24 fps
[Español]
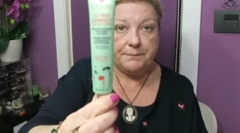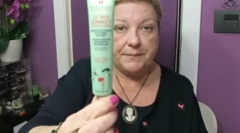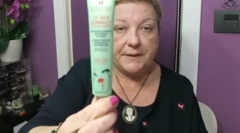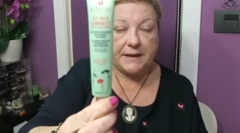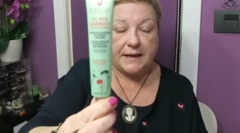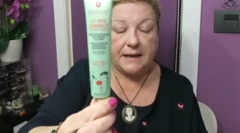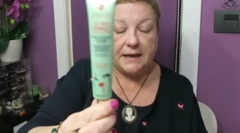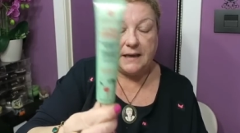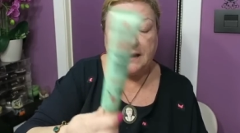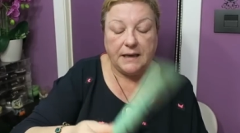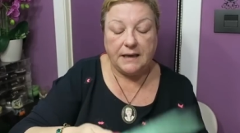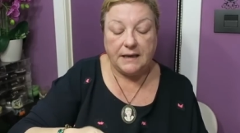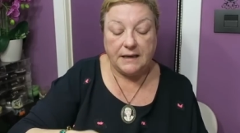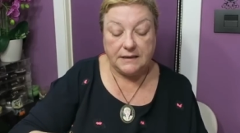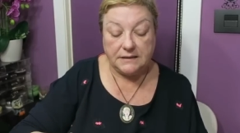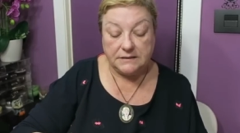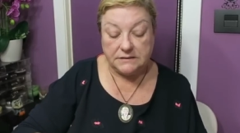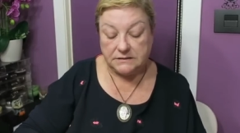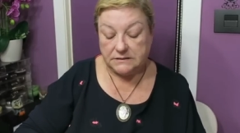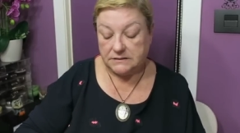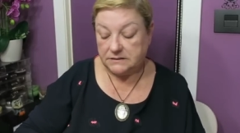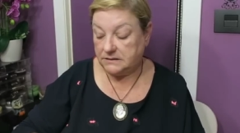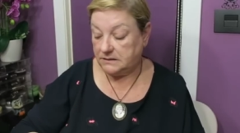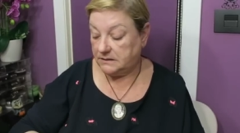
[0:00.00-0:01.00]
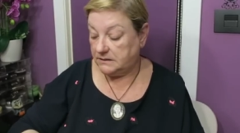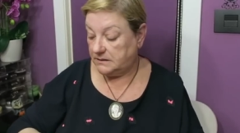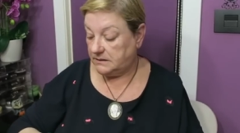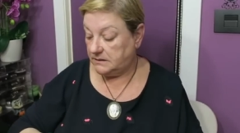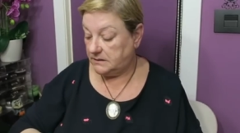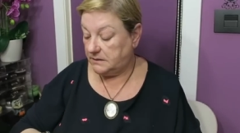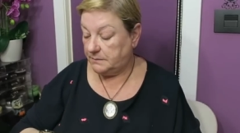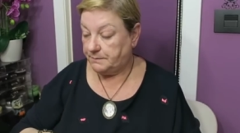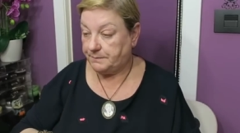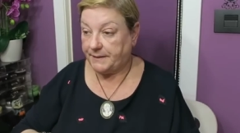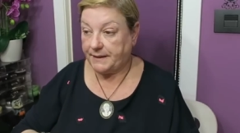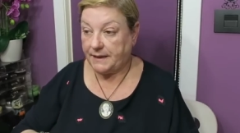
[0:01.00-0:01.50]
que es
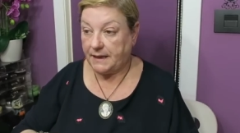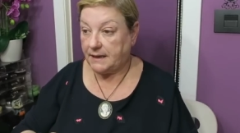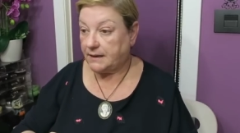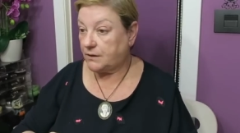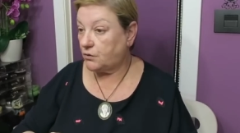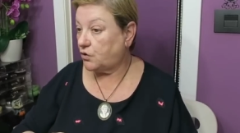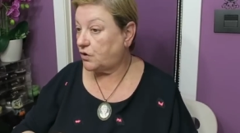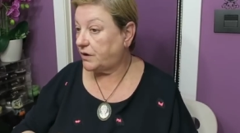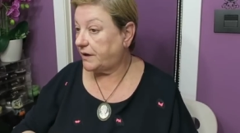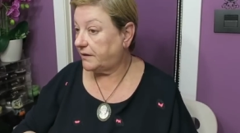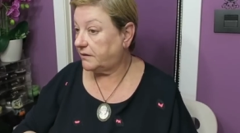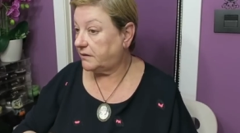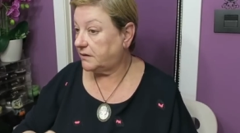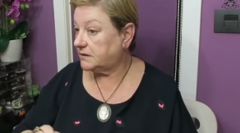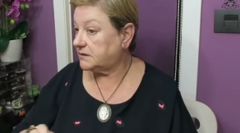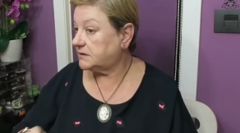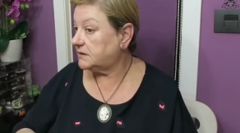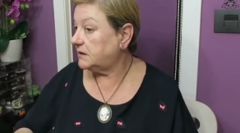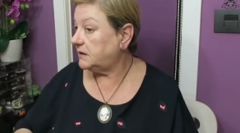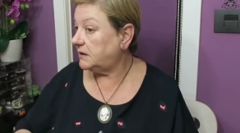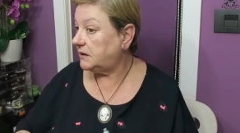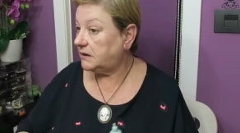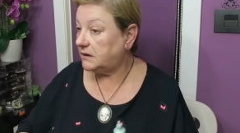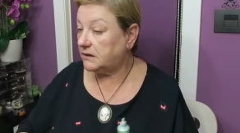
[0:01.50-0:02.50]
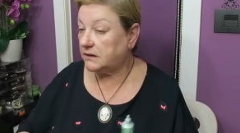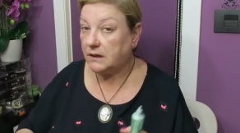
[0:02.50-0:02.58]
eh, para rojeces y